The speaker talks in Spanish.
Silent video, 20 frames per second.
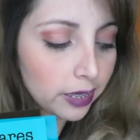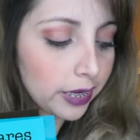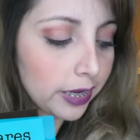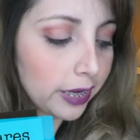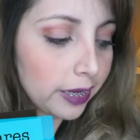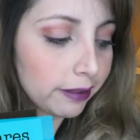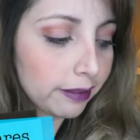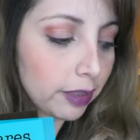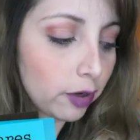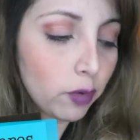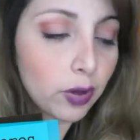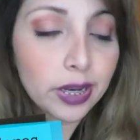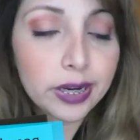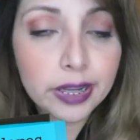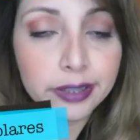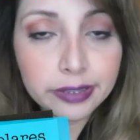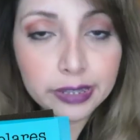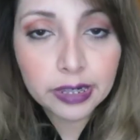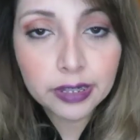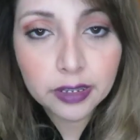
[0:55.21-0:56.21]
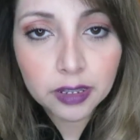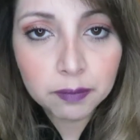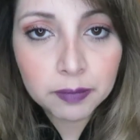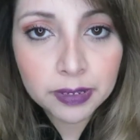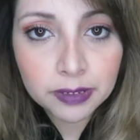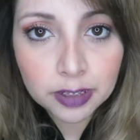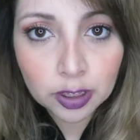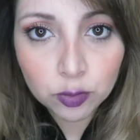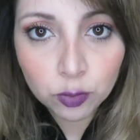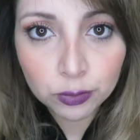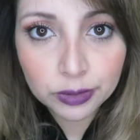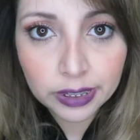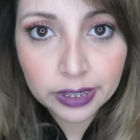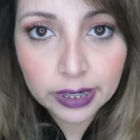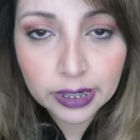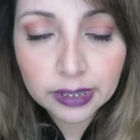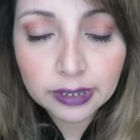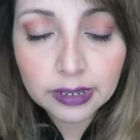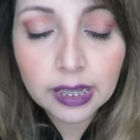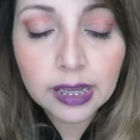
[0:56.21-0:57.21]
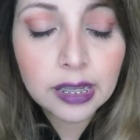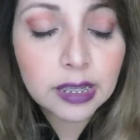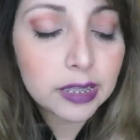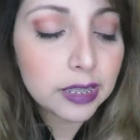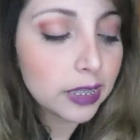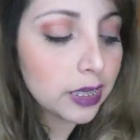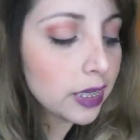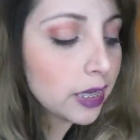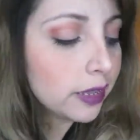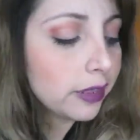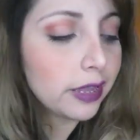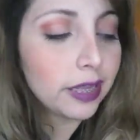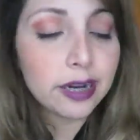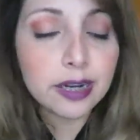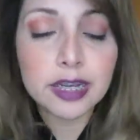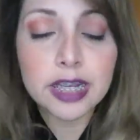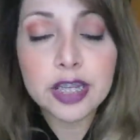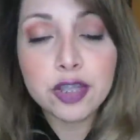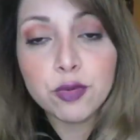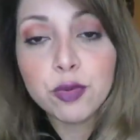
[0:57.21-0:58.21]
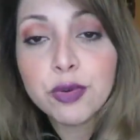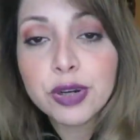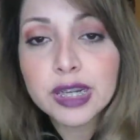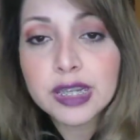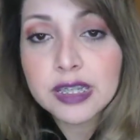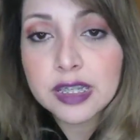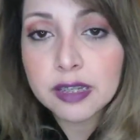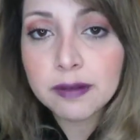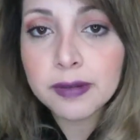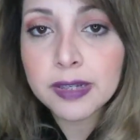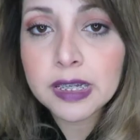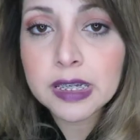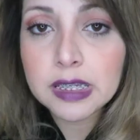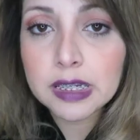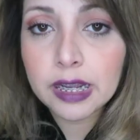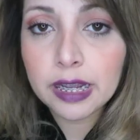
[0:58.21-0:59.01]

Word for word: Eh, te lo cargan directamente a tu tarjeta y, te, y tú recibes